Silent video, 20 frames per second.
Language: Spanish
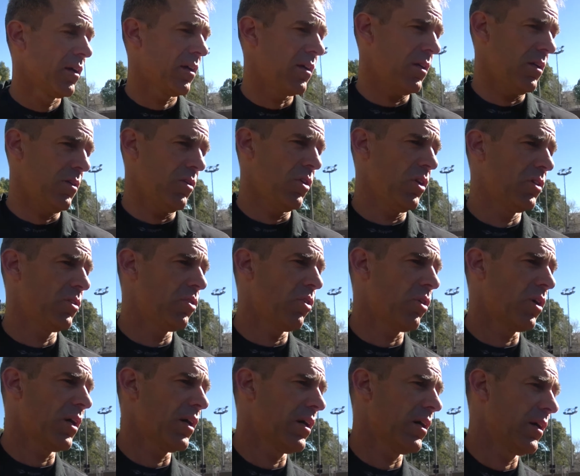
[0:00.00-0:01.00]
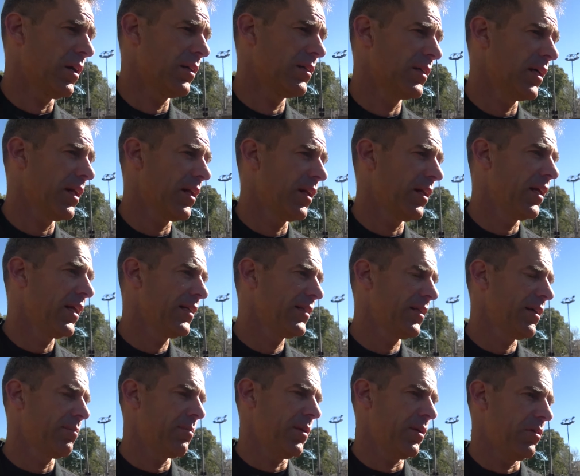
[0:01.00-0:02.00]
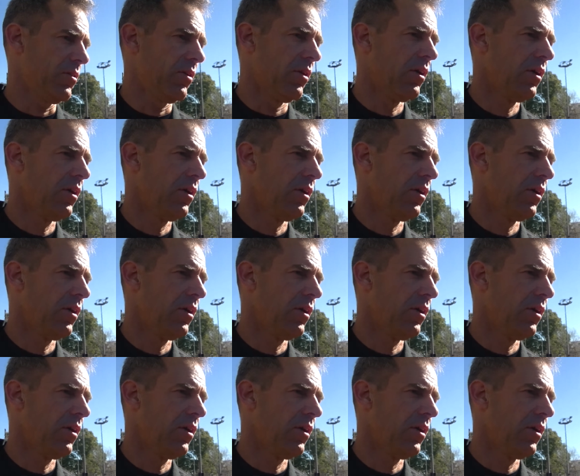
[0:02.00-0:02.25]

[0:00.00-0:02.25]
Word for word: que no les toca estar en esta, pero,